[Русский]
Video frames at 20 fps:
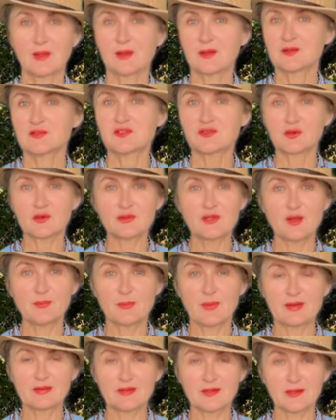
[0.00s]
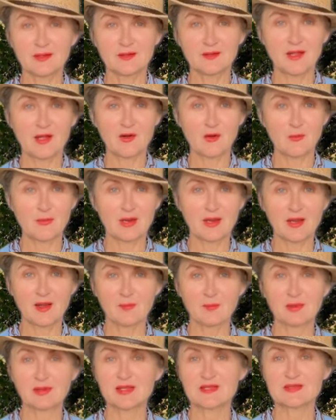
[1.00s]
Черная пантера Наоми
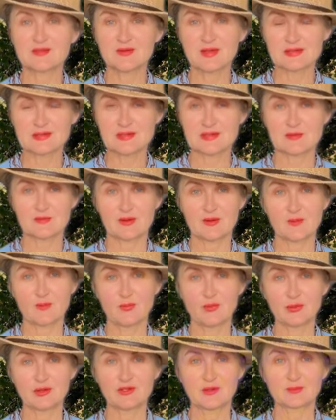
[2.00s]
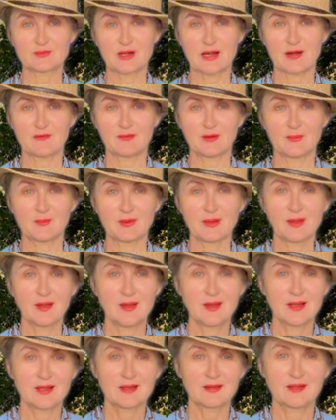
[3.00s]
Кэмпбелл известна своим буйным нравом.
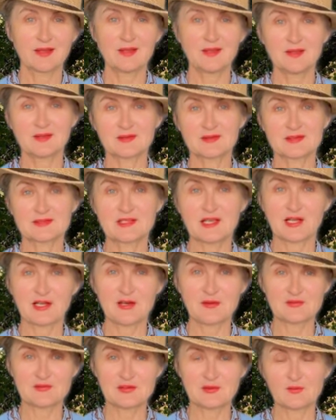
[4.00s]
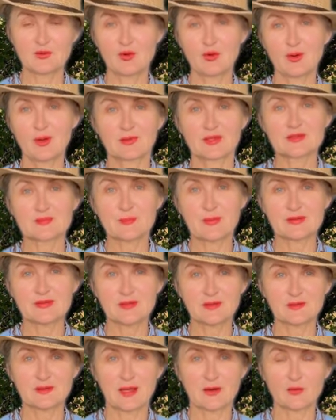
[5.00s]
И, скорее всего,
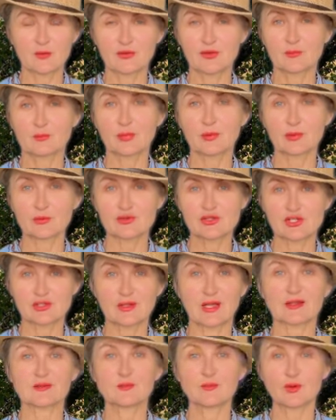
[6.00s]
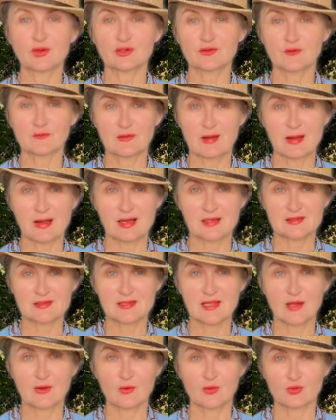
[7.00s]
господин Доронин получил от мертвого
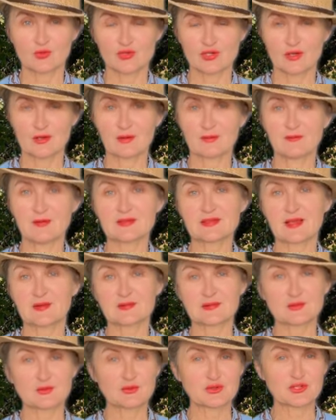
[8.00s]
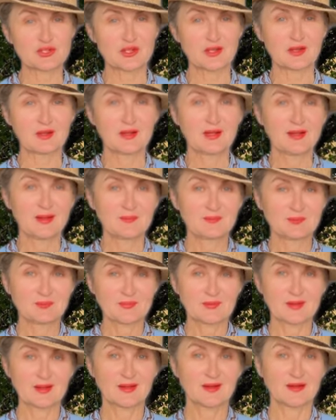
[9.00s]
осла уши. Во всяком случае,
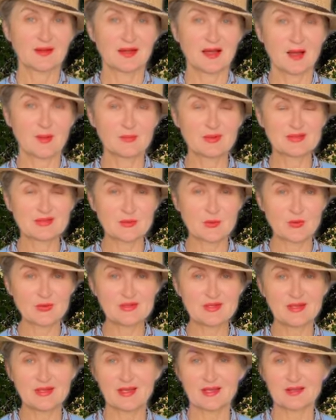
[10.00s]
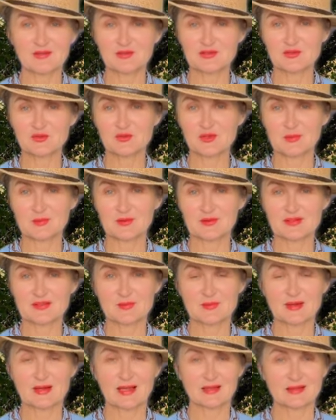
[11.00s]
э, об исходе этого судебного
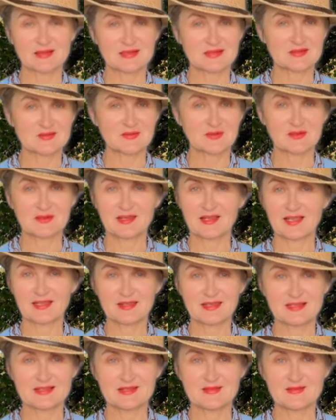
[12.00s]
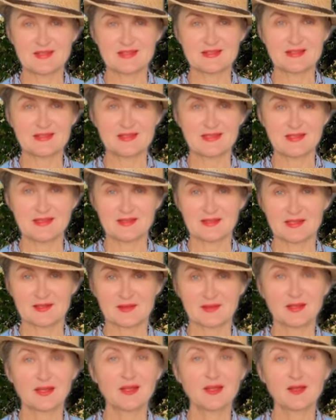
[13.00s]
разбирательства никаких сведений нет.
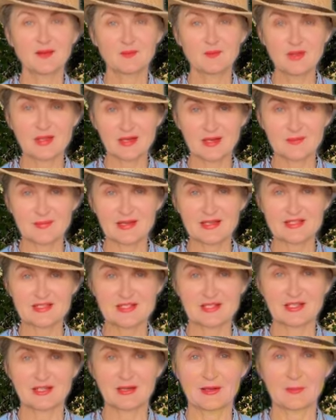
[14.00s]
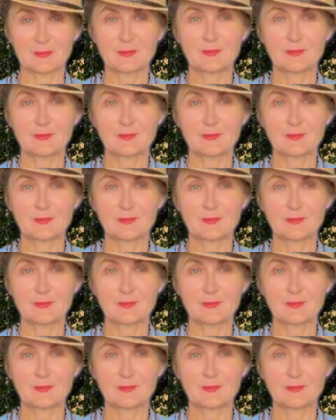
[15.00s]
Миром решили.